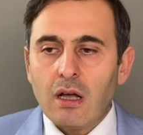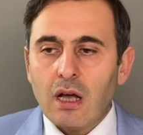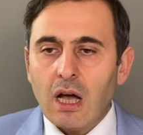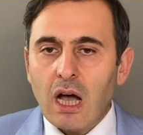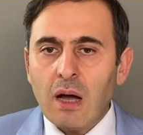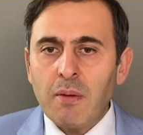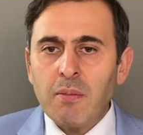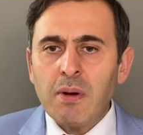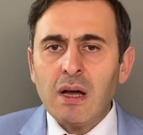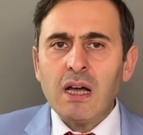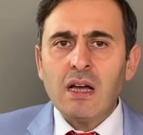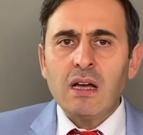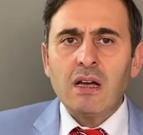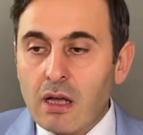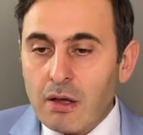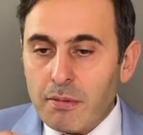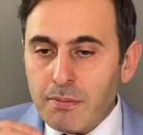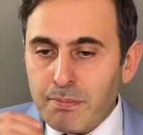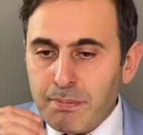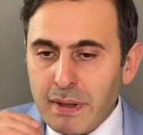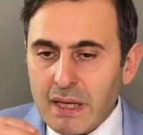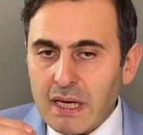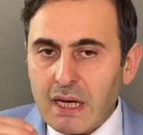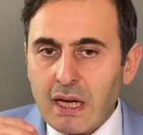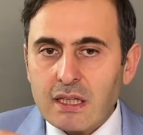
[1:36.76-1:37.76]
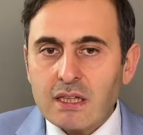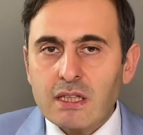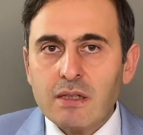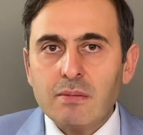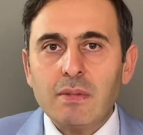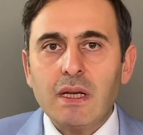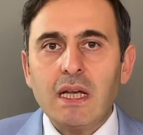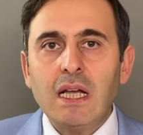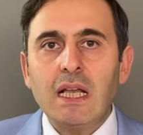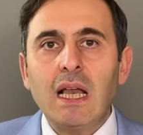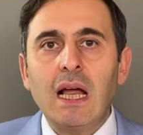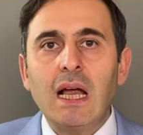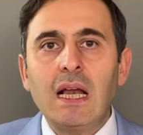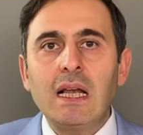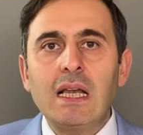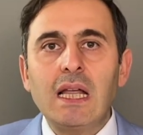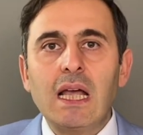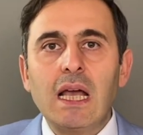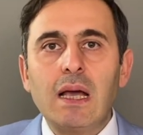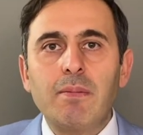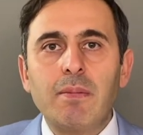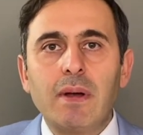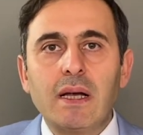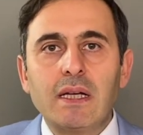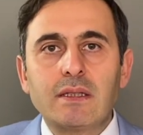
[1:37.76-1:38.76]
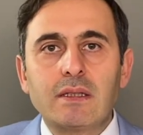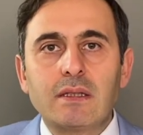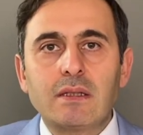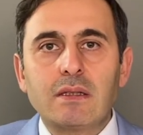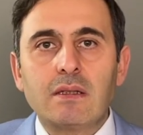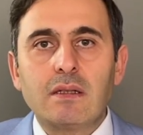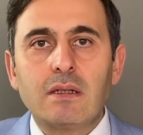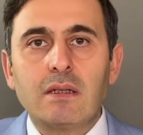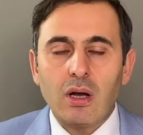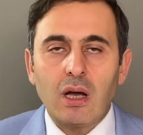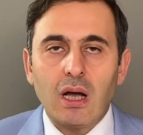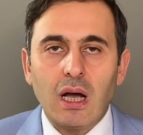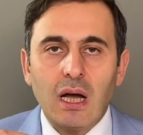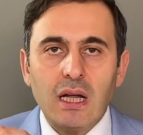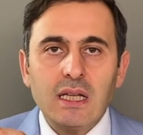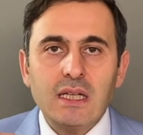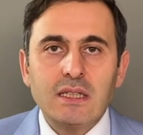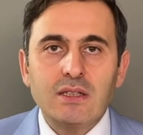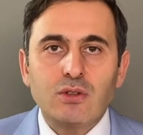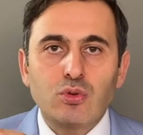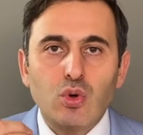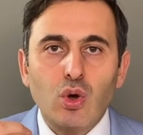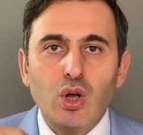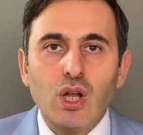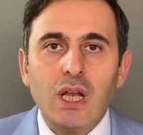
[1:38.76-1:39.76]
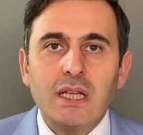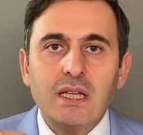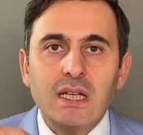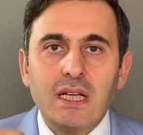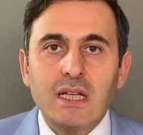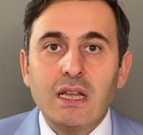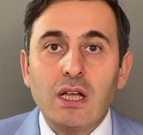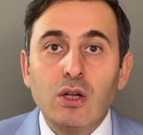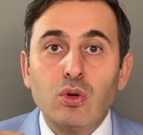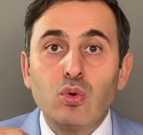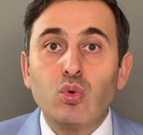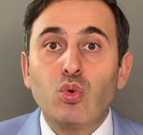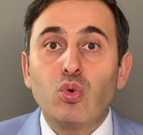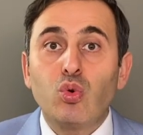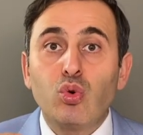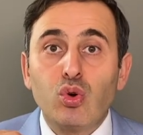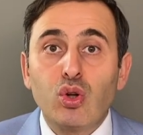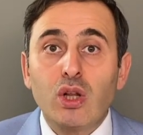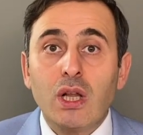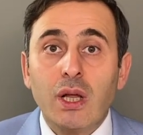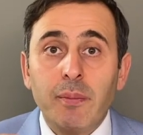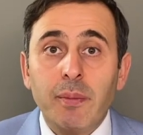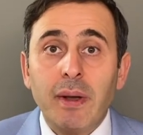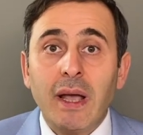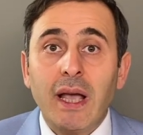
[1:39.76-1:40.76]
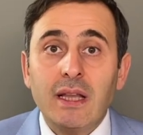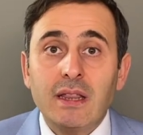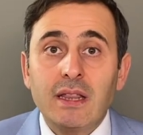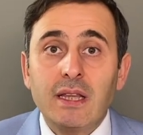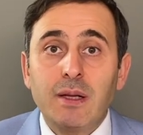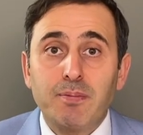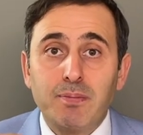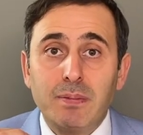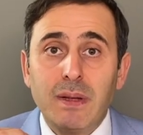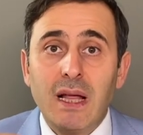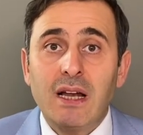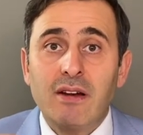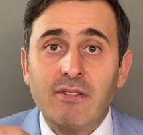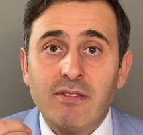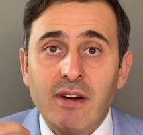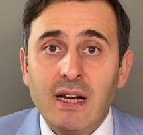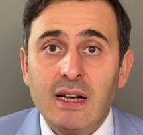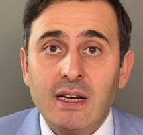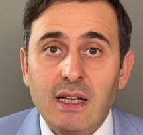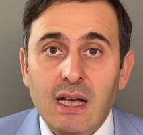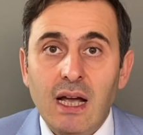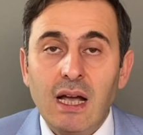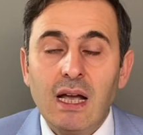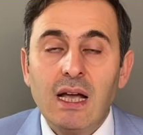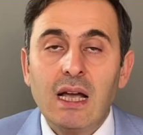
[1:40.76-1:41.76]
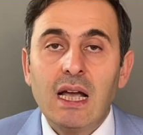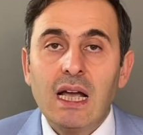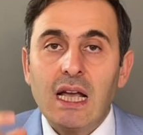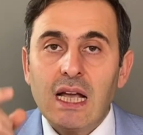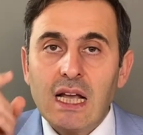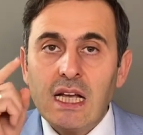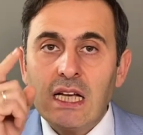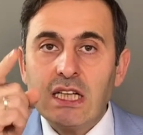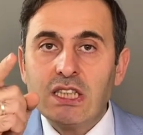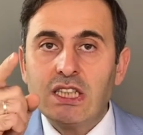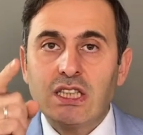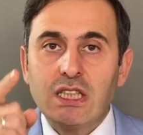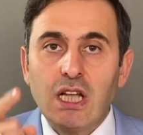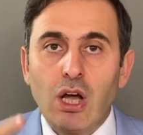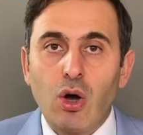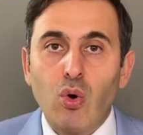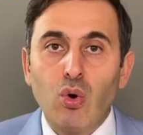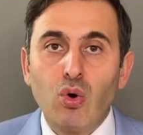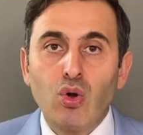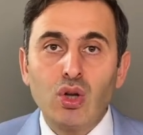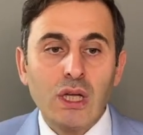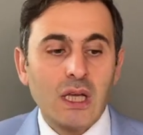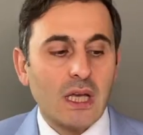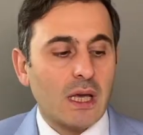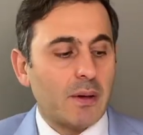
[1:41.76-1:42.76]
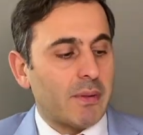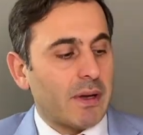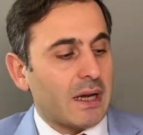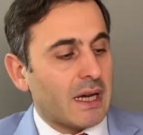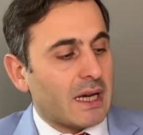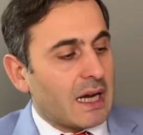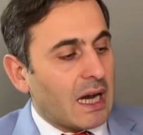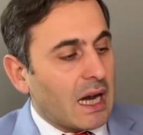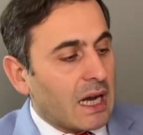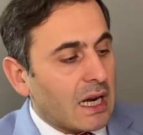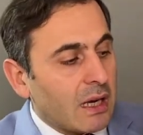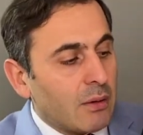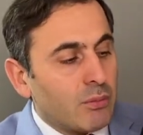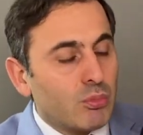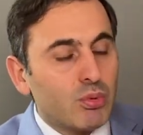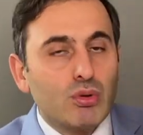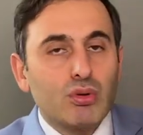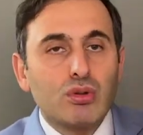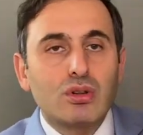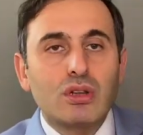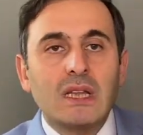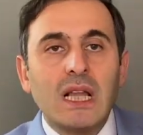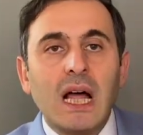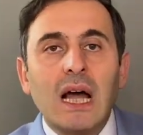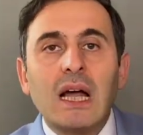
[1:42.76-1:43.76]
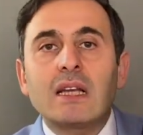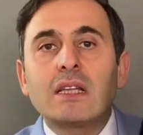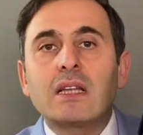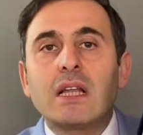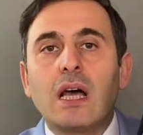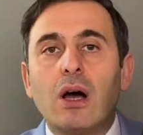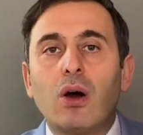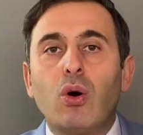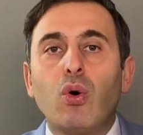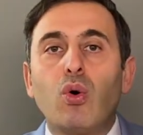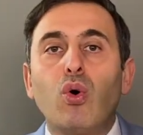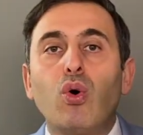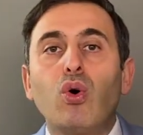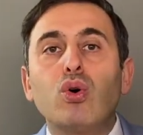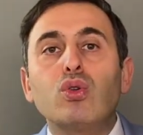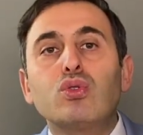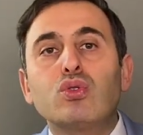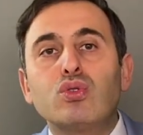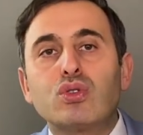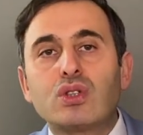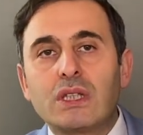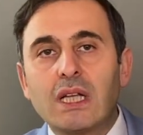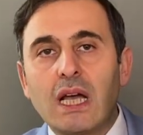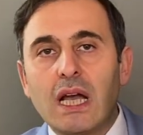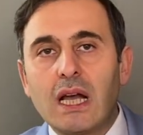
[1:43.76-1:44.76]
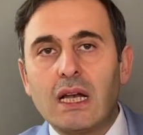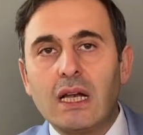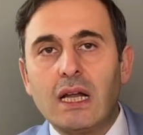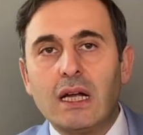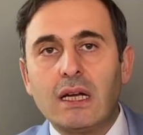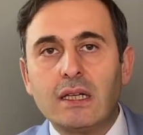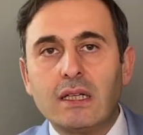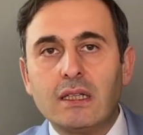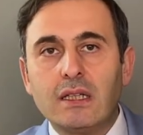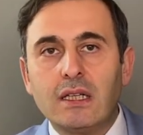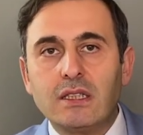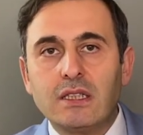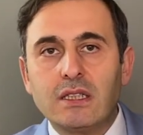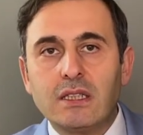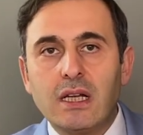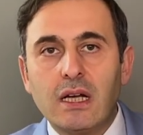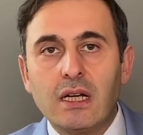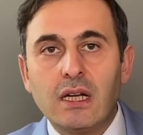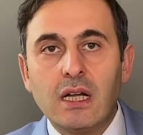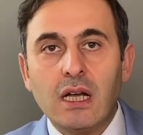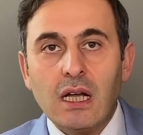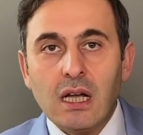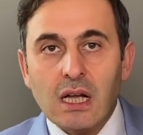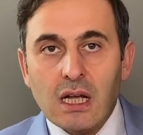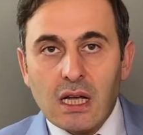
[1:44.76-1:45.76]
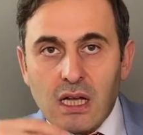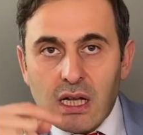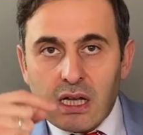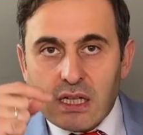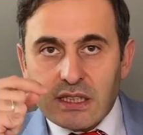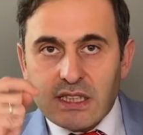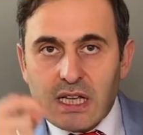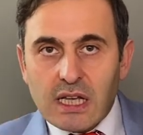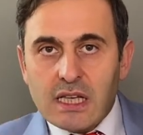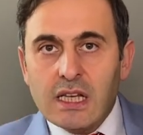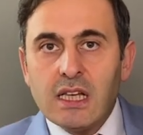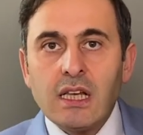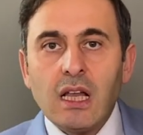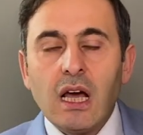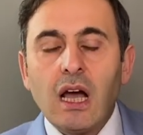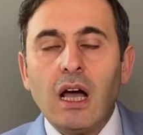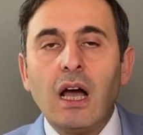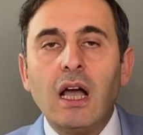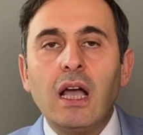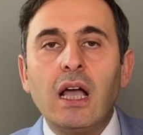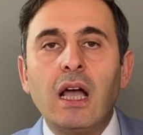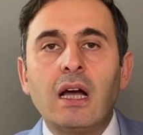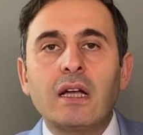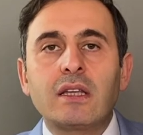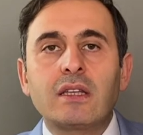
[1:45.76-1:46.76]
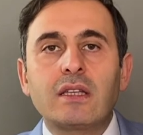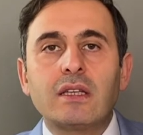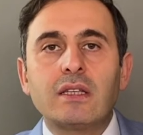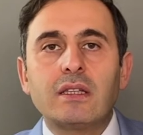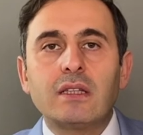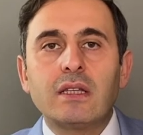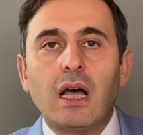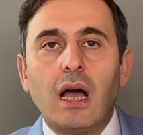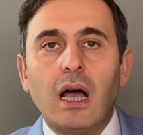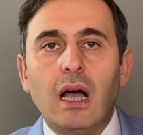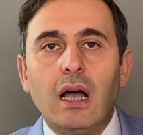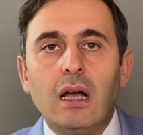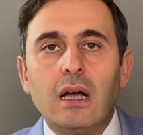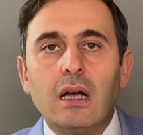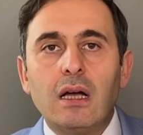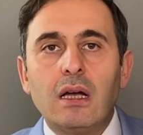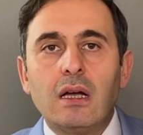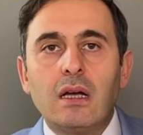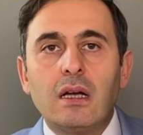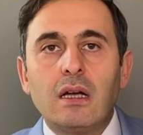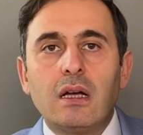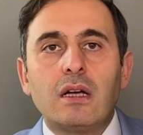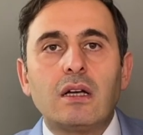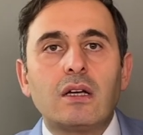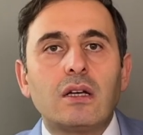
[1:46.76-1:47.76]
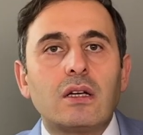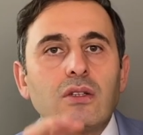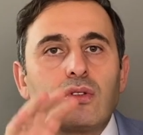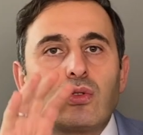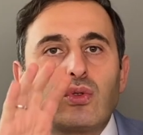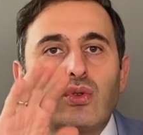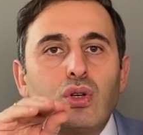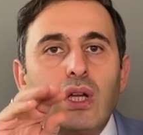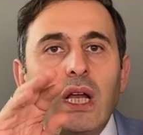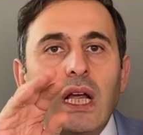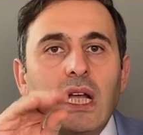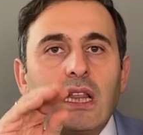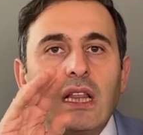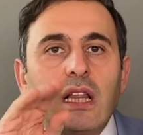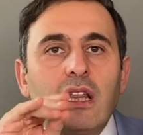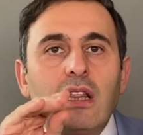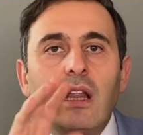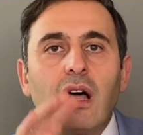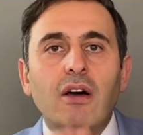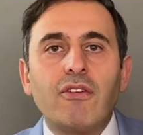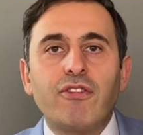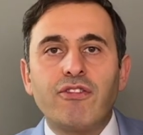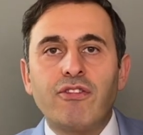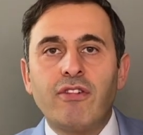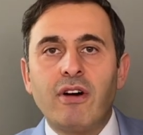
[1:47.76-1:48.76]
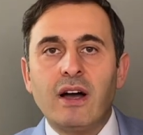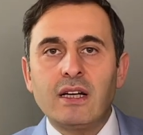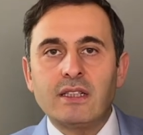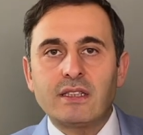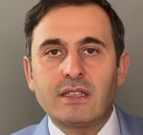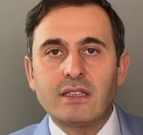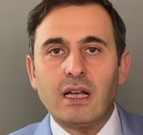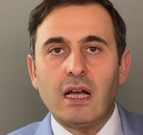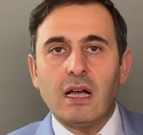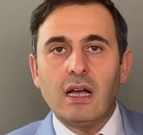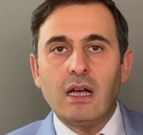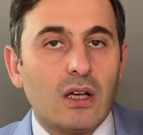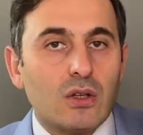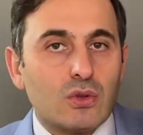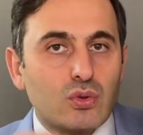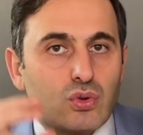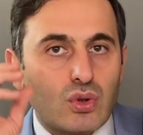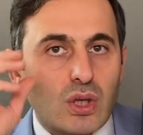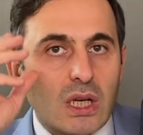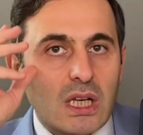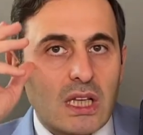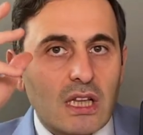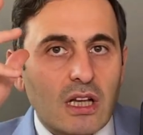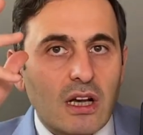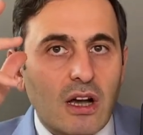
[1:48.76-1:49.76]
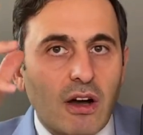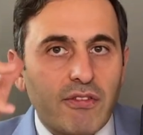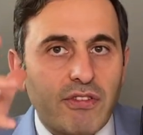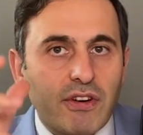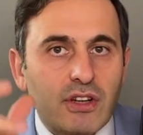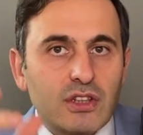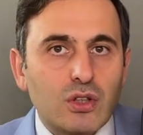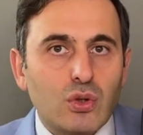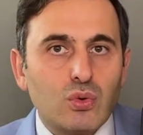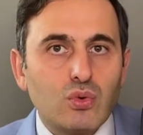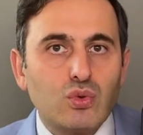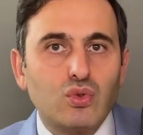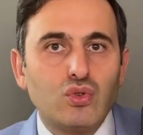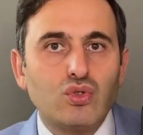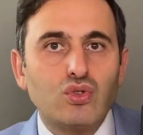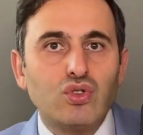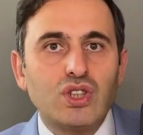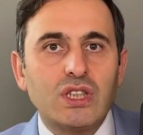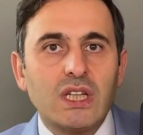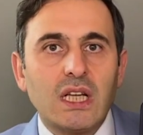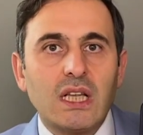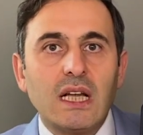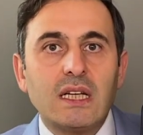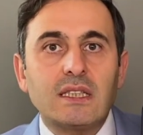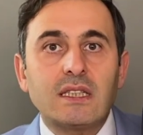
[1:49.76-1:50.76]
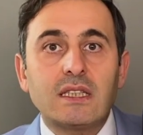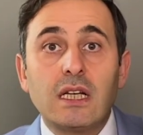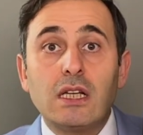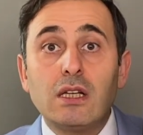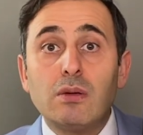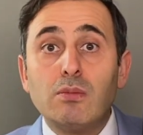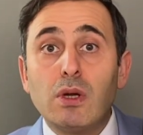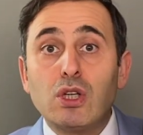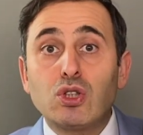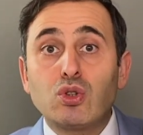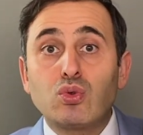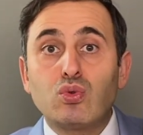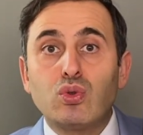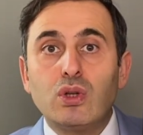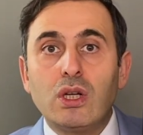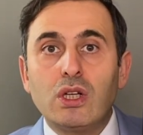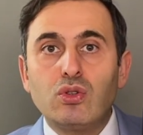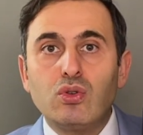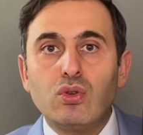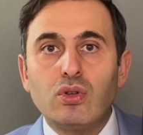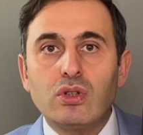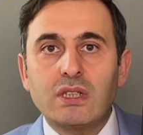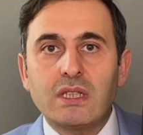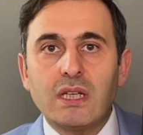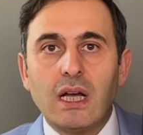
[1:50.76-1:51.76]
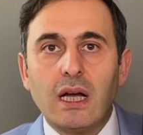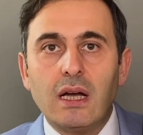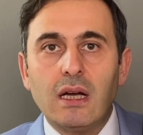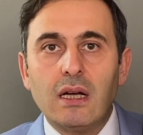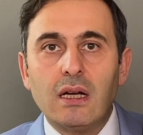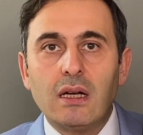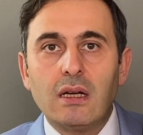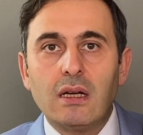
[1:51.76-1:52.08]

ama bir adım ilerleyemez. Hani söylediklerini uygulamayan tipler var ya işte onun gibi kara bulutlar da odur değerli arkadaşlar. Senin hayatında sürekli laf varsa, sürekli kafanda düşünceler seni meşgul ediyorsa,